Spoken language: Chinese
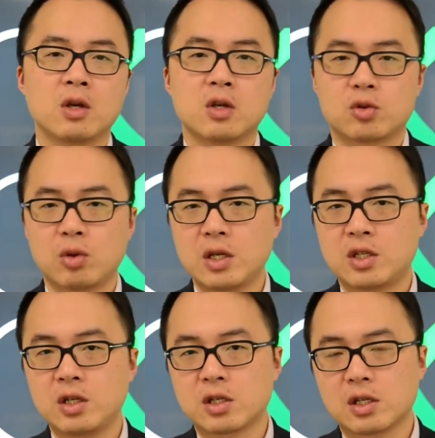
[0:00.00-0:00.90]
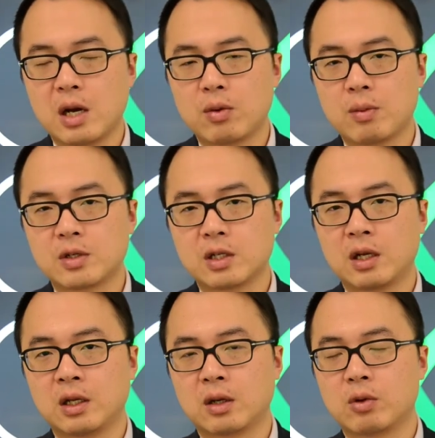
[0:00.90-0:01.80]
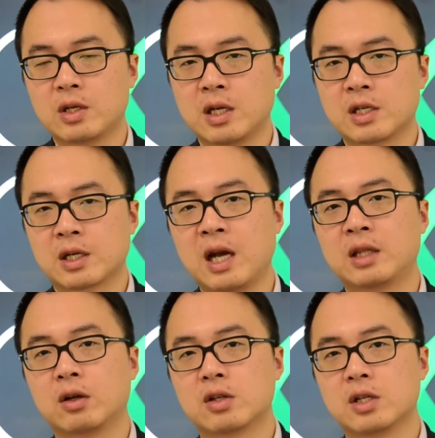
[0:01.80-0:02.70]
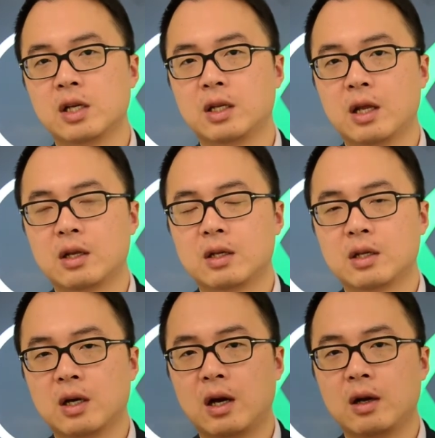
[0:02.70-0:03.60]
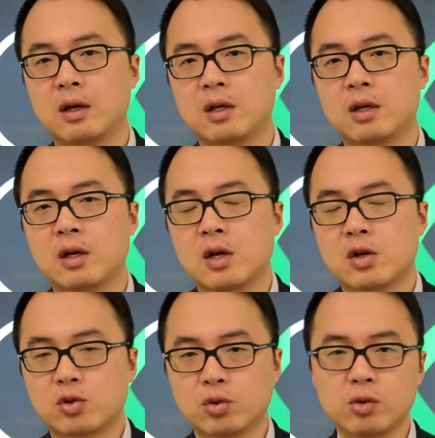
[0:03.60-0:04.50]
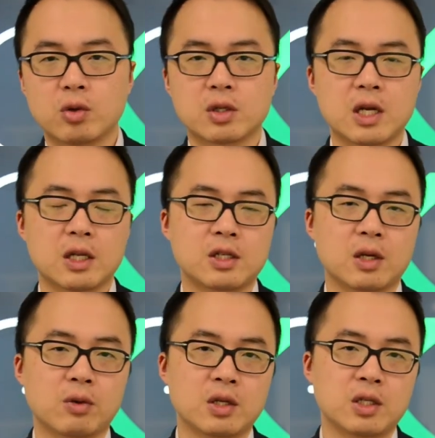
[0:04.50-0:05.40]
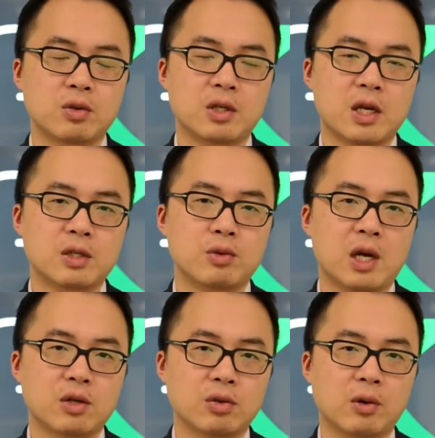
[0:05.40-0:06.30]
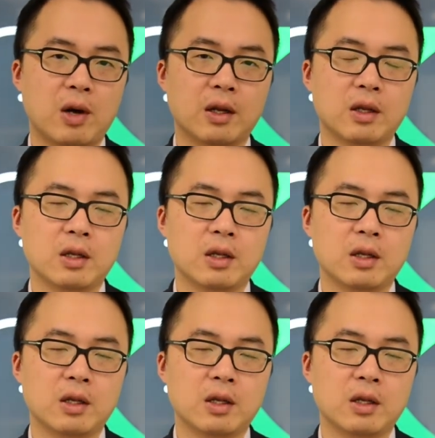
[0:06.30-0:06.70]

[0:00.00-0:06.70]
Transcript: 所以其实啊，我们知道呢，国家也是看到了这一点啊。如果这样的情况继续延续下去的话呢，